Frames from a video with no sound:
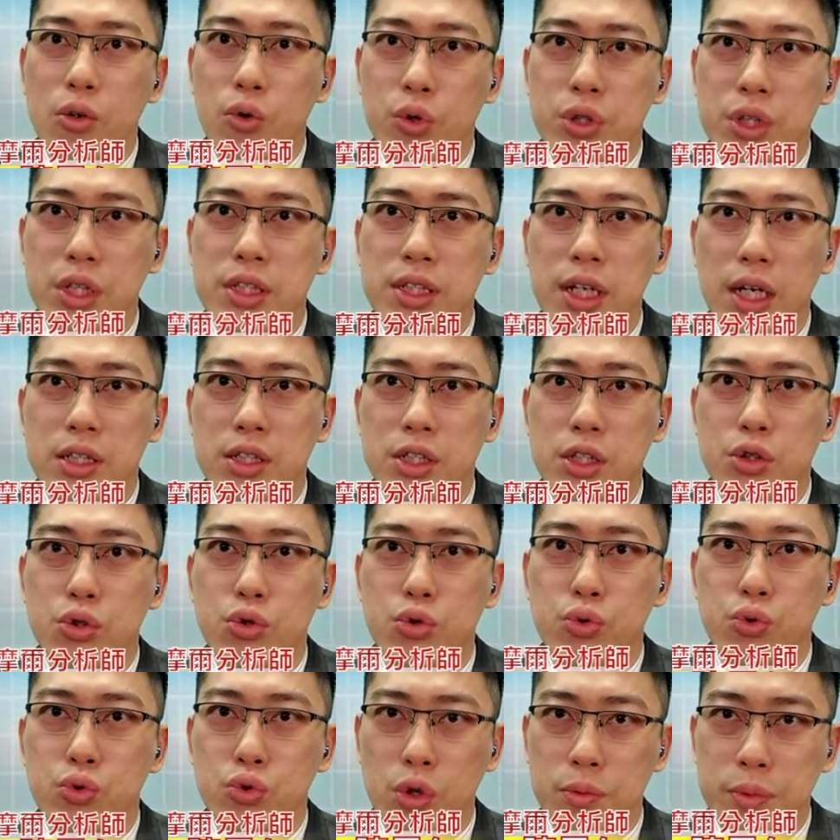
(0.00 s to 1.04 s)
我先讲清
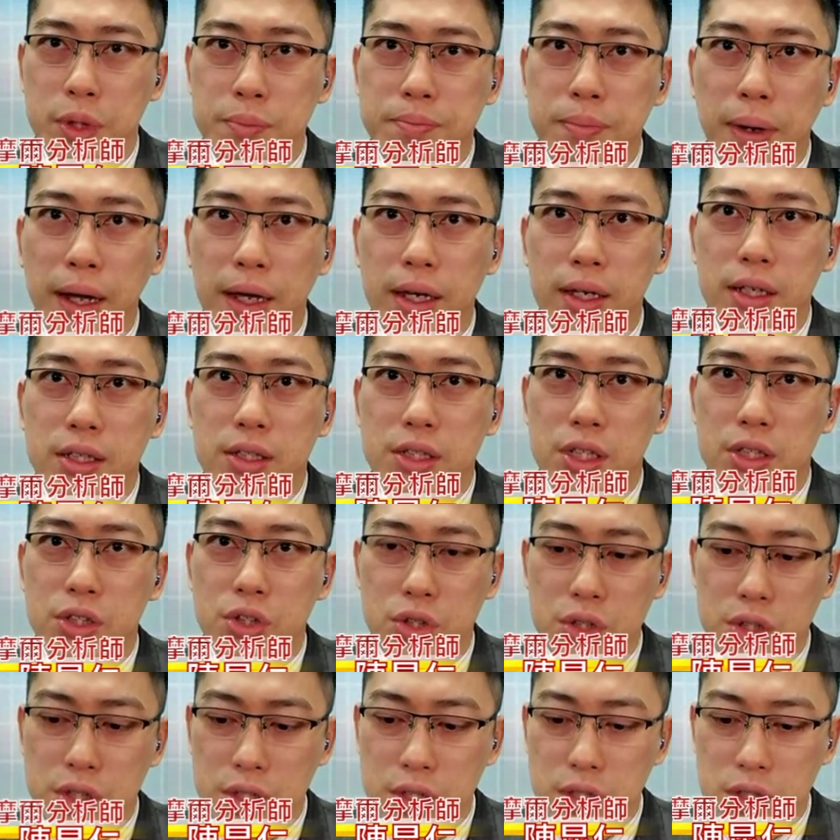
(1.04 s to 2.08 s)
楚、说明白一件
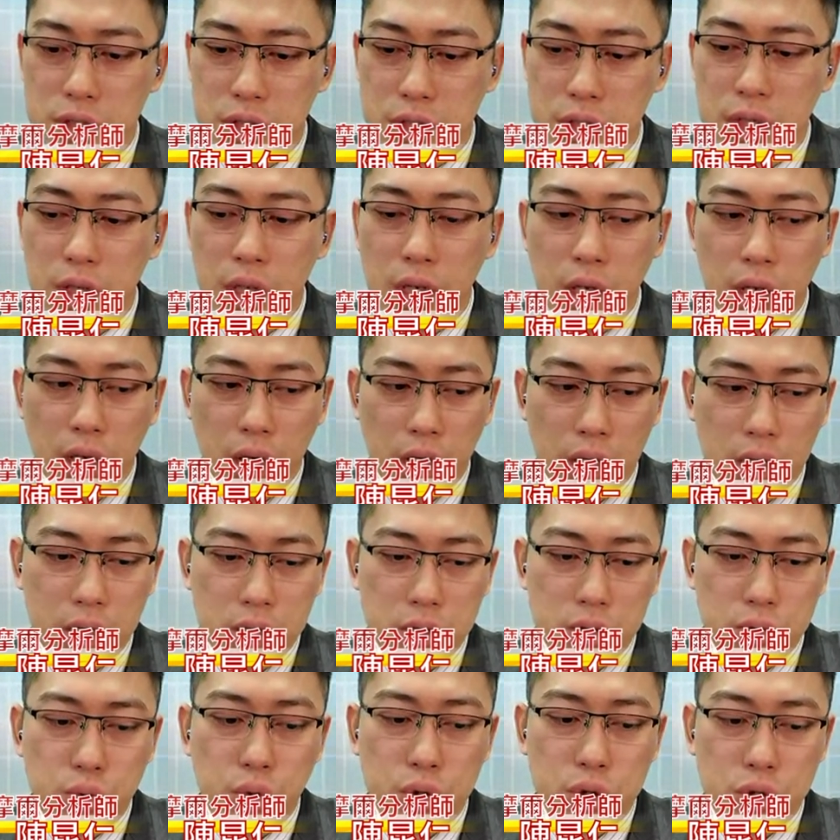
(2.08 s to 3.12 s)
事情是，
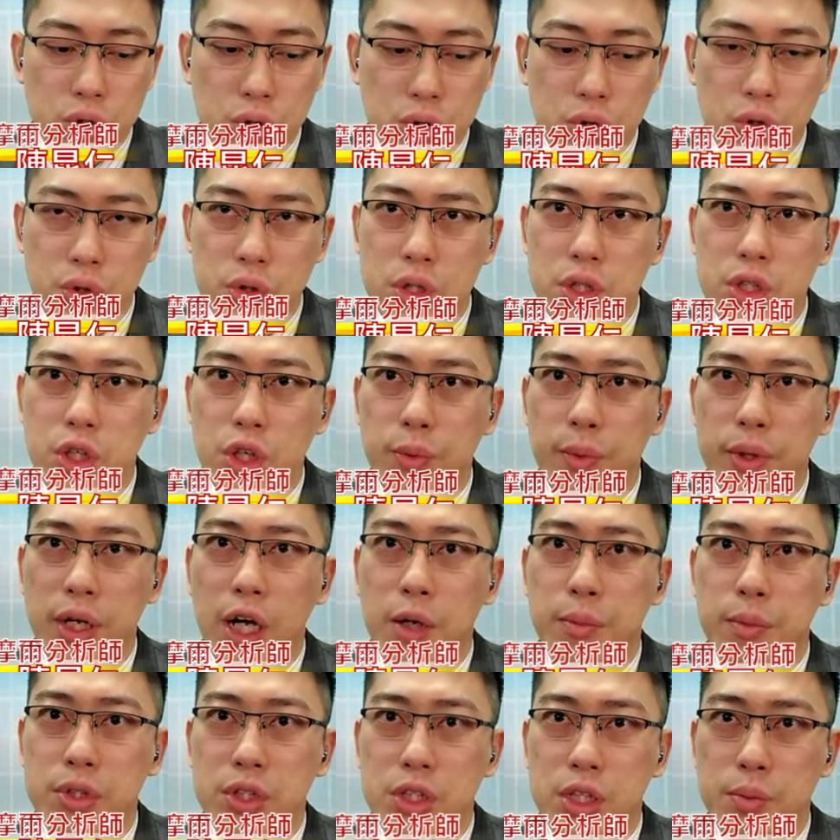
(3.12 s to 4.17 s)
呃，如果之之前我们
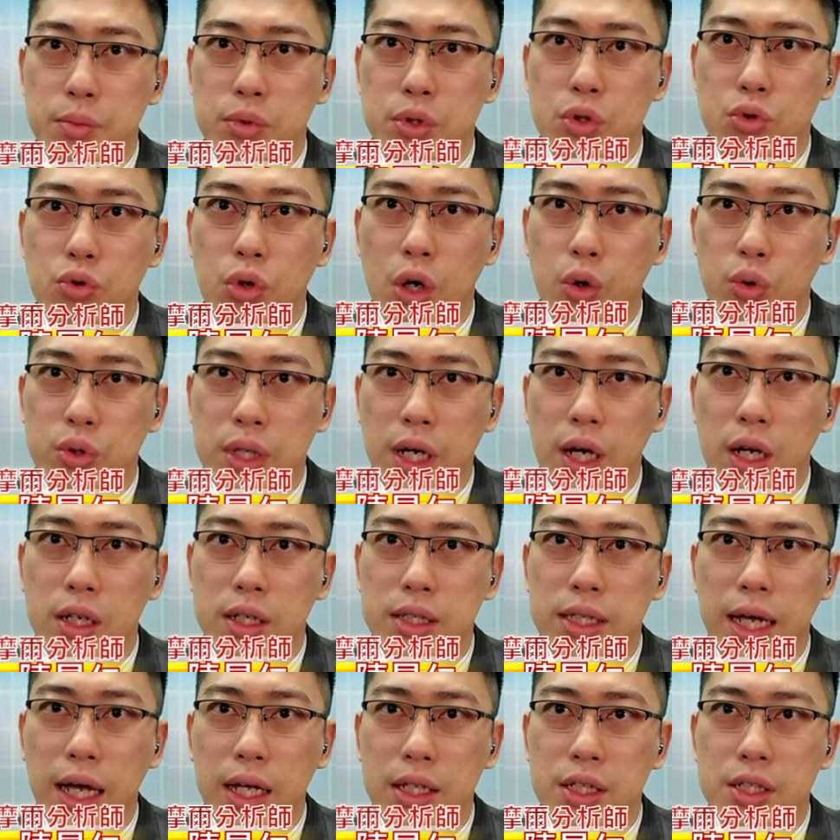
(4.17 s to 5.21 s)
看我们节目的话，我常常
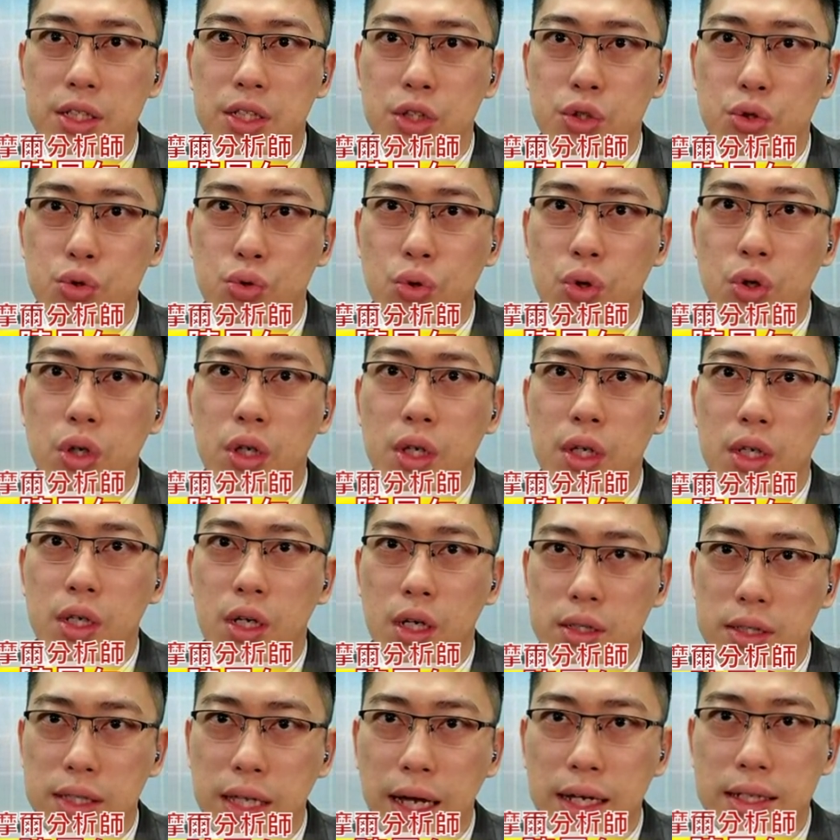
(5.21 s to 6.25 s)
跟大家提醒说，
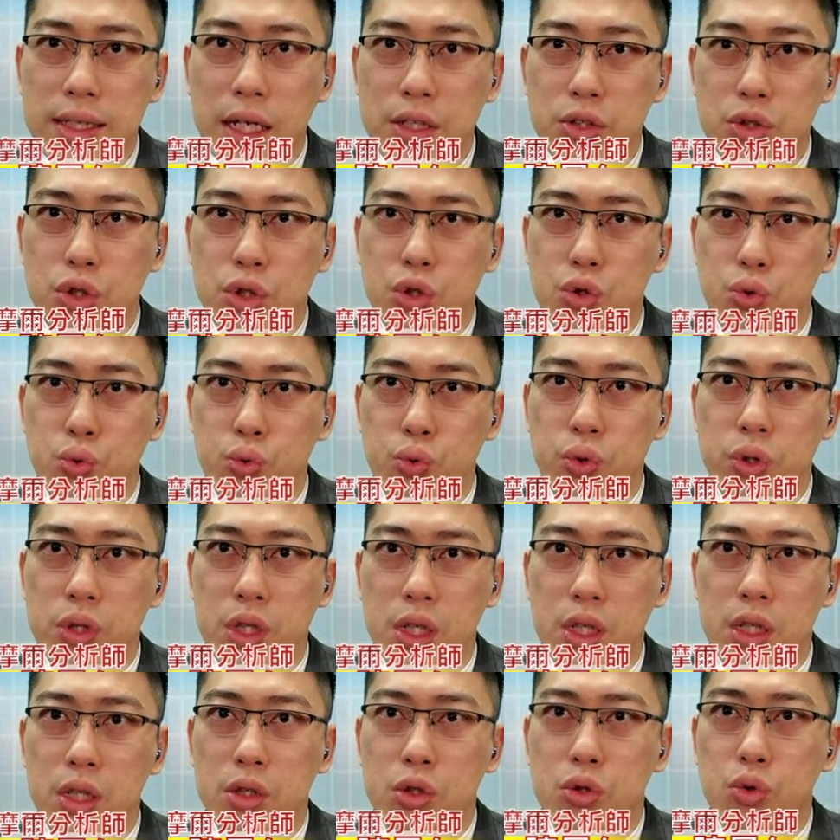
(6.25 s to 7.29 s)
恒大它就是属于一
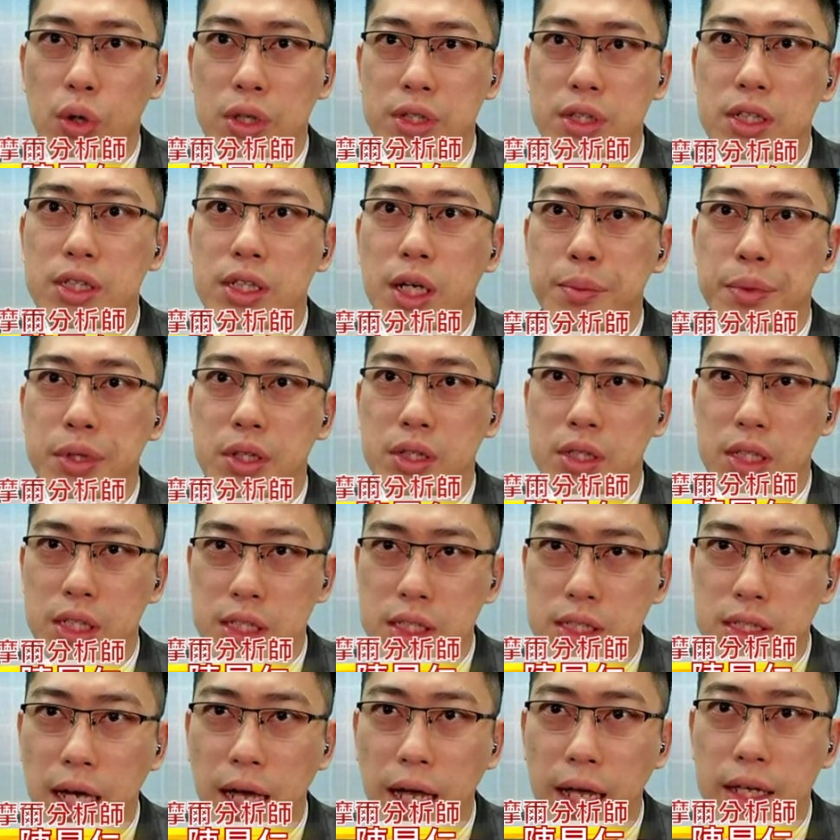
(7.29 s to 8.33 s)
个短线上面的
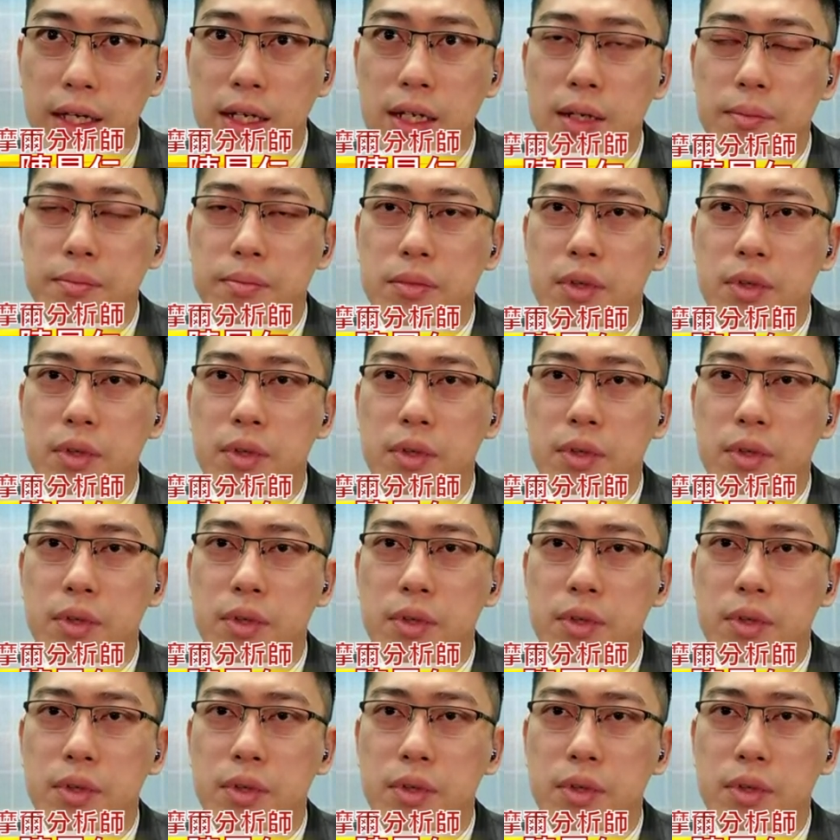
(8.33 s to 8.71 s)
题材。